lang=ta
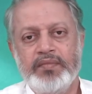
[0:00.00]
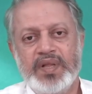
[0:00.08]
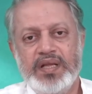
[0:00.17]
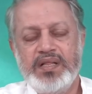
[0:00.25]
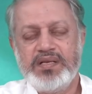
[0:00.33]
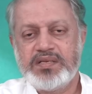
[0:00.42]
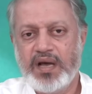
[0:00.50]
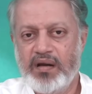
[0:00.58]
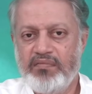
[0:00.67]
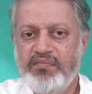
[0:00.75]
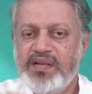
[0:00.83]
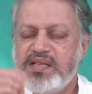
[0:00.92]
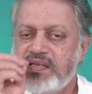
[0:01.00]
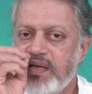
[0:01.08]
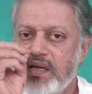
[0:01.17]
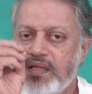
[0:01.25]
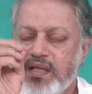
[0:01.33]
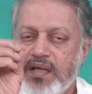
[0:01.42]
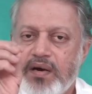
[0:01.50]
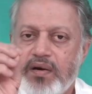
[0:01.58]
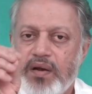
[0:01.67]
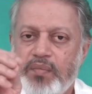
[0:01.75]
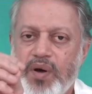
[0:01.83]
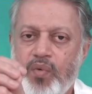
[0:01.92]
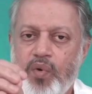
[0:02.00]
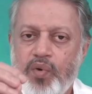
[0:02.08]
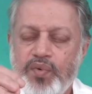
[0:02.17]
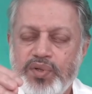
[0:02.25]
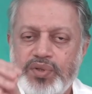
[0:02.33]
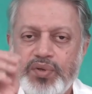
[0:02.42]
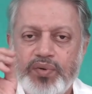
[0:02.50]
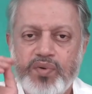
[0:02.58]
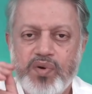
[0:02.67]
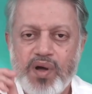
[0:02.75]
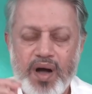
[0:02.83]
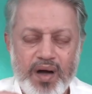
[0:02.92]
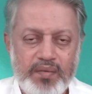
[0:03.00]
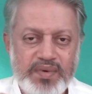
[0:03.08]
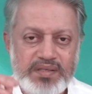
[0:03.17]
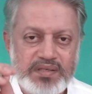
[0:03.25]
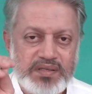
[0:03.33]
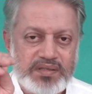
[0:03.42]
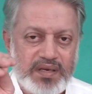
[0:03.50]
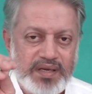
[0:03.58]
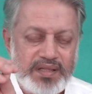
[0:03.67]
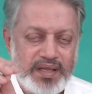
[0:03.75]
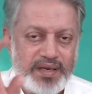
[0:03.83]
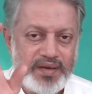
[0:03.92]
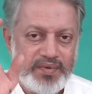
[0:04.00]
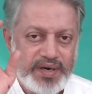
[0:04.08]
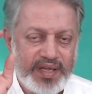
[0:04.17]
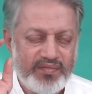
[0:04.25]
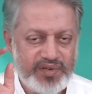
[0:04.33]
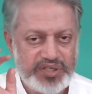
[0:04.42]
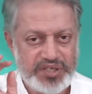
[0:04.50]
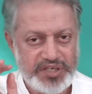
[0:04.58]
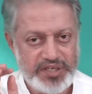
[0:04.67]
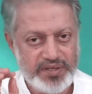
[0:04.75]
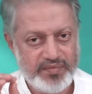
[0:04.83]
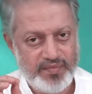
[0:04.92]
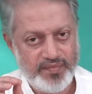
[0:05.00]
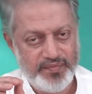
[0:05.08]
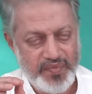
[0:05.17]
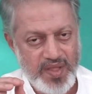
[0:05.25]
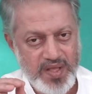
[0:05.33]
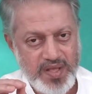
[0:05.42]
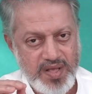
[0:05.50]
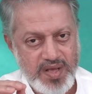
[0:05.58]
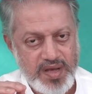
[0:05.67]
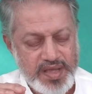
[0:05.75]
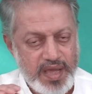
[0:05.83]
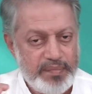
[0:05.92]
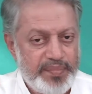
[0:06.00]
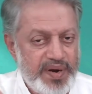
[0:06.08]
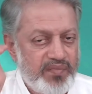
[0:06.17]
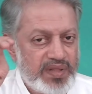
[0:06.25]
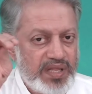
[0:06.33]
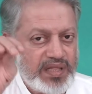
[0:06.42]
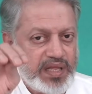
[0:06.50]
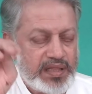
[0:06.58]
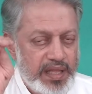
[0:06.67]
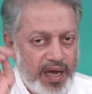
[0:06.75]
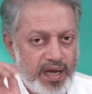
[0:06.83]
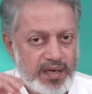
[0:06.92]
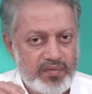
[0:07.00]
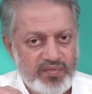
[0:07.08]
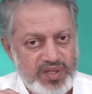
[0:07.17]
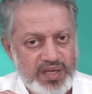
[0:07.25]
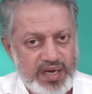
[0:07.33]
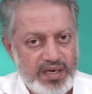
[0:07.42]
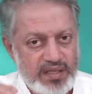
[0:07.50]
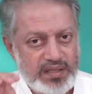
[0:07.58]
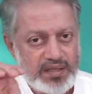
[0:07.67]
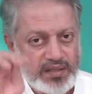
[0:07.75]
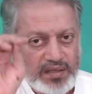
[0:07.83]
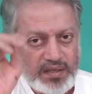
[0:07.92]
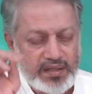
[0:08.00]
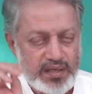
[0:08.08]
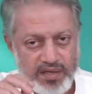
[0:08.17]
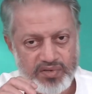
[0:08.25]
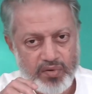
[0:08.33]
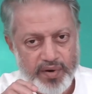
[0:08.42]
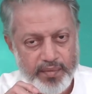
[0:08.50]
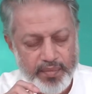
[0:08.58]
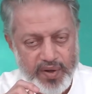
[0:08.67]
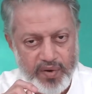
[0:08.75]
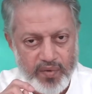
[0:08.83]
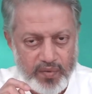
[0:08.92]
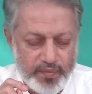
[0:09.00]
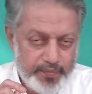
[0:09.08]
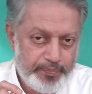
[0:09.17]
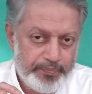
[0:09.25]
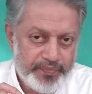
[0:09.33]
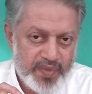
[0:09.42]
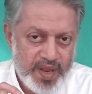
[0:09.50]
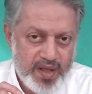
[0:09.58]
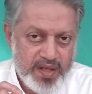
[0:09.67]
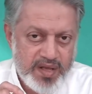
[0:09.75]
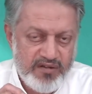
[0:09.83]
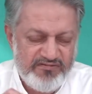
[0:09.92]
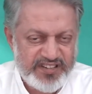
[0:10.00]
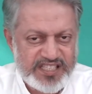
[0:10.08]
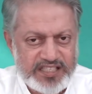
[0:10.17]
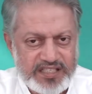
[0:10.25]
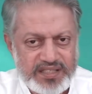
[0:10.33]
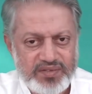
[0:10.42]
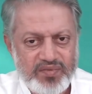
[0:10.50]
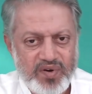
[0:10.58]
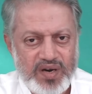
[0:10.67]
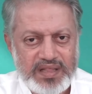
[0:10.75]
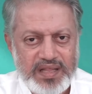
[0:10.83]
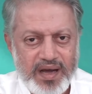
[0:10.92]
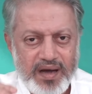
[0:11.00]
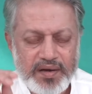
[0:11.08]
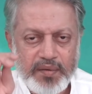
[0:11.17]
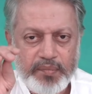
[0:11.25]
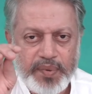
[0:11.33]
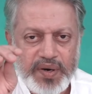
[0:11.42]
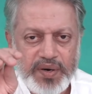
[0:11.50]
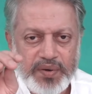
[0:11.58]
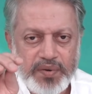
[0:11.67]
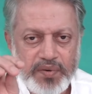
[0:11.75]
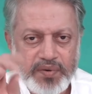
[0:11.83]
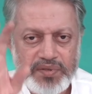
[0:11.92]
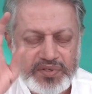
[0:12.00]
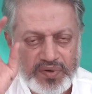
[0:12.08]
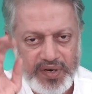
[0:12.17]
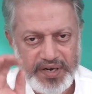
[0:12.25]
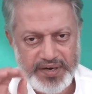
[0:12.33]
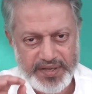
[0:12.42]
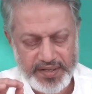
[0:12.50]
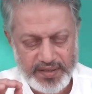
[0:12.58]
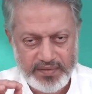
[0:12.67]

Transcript: இது சர்வசாதாரணமா ஒவ்வொருத்தருக்கும் காமன் சென்ஸ்லயே தெரிய வேண்டிய விஷயம் எப்படி வந்து இந்த தியானம் வந்து கெடுத்துதுன்றதை நான் சொல்றேன் பாருங்க ஃபர்ஸ்ட் உங்களை தியானம் பண்ணுங்கன்னு சொல்லிட்டு